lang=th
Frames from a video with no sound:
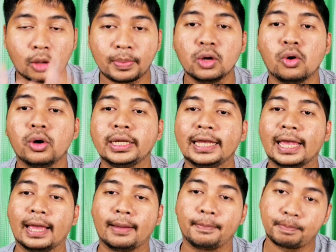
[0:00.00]
ตอร์ปิโด
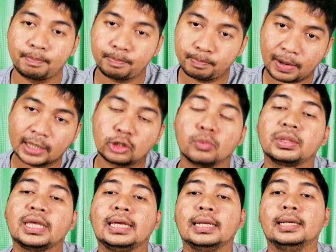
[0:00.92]
เนี่ยไปโจ
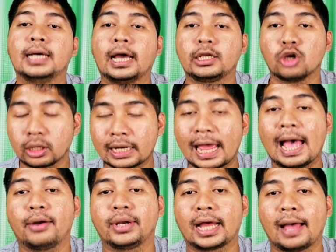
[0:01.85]
มตีเรือยอร์ก
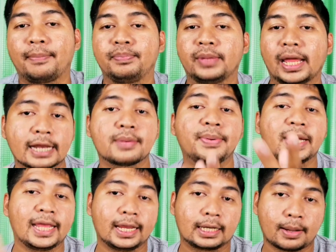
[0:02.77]
ทาวน์นะครับนั่นก็
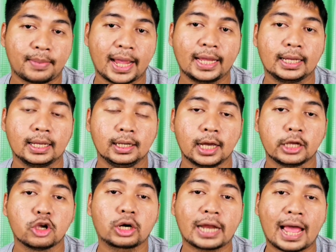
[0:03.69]
เป็นเหตุทำให้
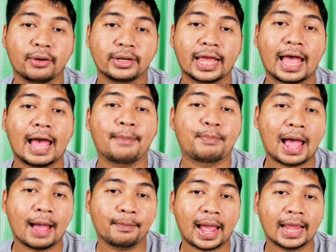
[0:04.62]
เรือยอร์กทาวน์เนี่ยอับ
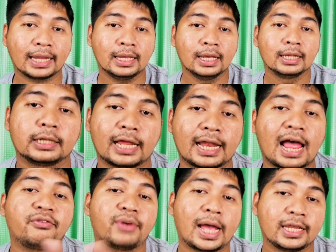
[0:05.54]
ปางไปแต่
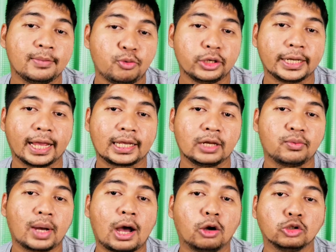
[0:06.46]
ทางฝ่ายญี่ปุ่นเนี่ย
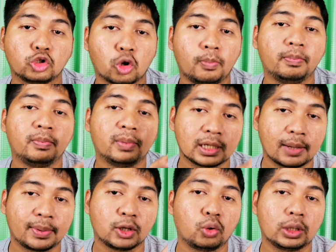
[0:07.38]
คิดว่าเขาจม
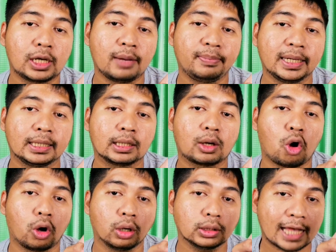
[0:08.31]
เรือบรรทุกเครื่องบิน
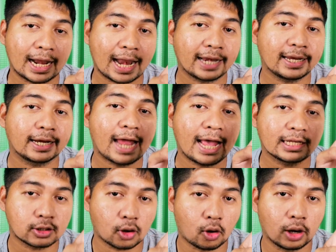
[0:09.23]
ของสหรัฐเนี่ย
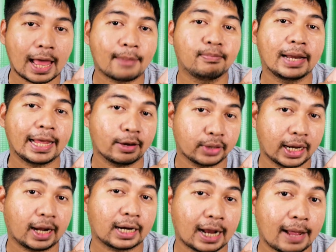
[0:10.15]
ได้สองลำแล้ว
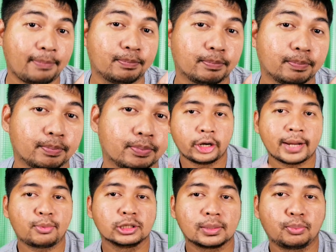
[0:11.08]
นะครับ โด
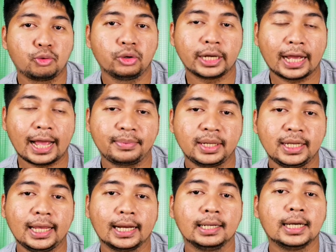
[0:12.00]
ยในพลสกูลนะครับ
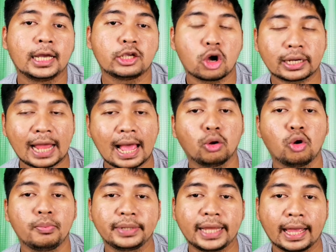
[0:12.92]
ที่เห็นเรือยอร์กทาว
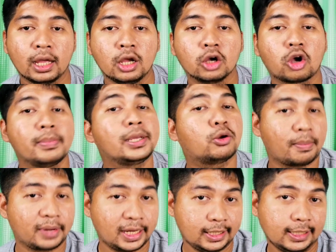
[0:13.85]
น์ล่มเนี่ยก็มี
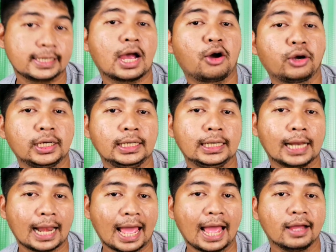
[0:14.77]
ความคิดที่จะเอาคื
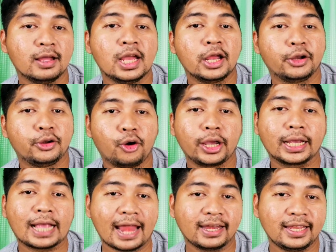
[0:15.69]
นแล้วล่ะโด
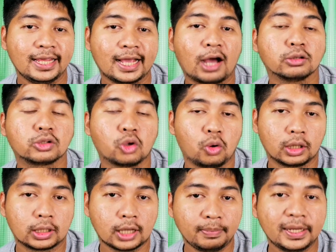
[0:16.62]
ยการที่เขา
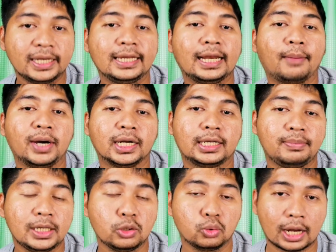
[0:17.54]
ส่งเครื่องบินทิ้งระเบิด
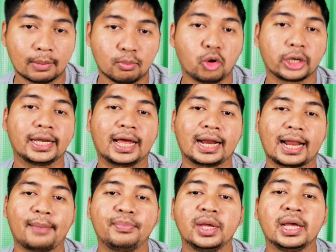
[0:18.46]
ที่มีอยู่ทั้งหมดนะ
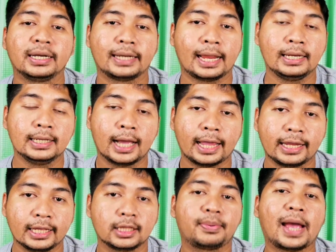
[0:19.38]
ครับในเรือ
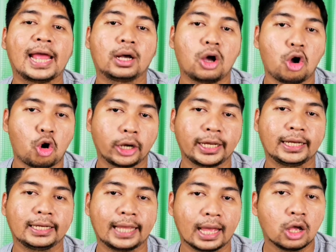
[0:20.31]
Enterprise แล้วก็
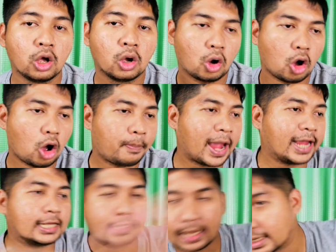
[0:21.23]
Hornet เนี่ยออก
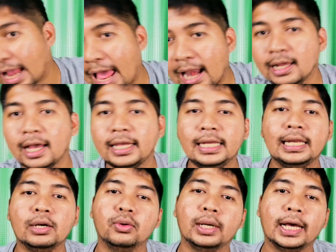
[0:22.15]
ไปจากการเรือ
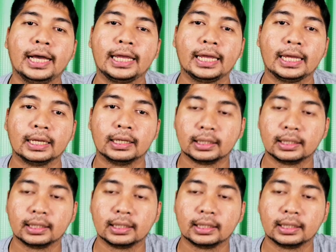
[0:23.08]
ฮิลิวเลย